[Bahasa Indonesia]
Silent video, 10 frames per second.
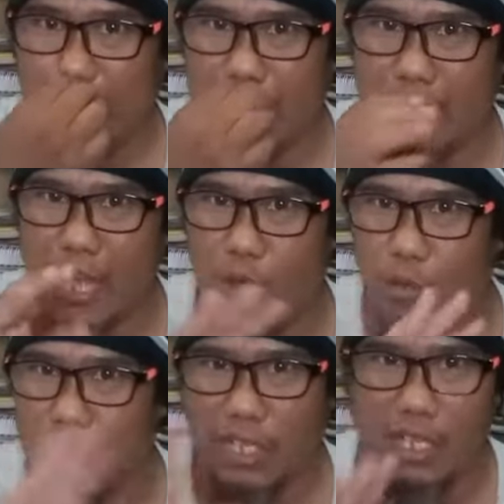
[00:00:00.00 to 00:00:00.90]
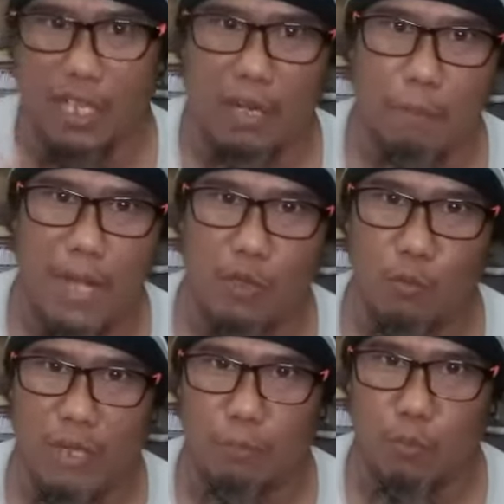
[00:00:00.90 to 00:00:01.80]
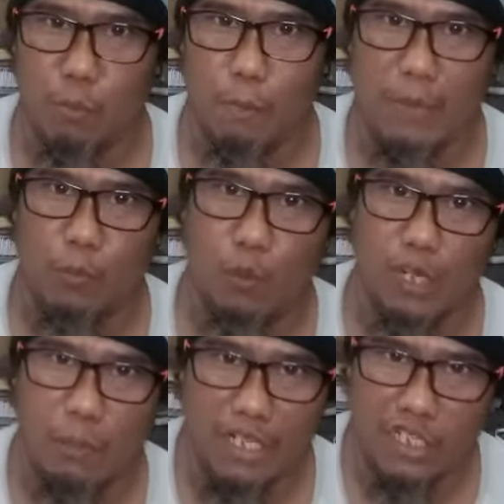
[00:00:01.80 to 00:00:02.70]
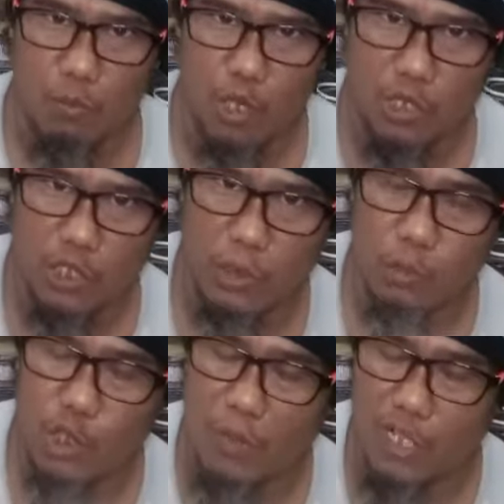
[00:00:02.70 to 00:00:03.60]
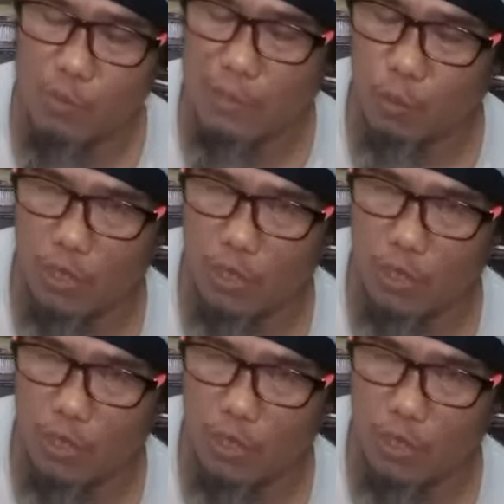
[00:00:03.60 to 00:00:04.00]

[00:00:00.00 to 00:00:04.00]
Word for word: di tahun sekitar 1945 1945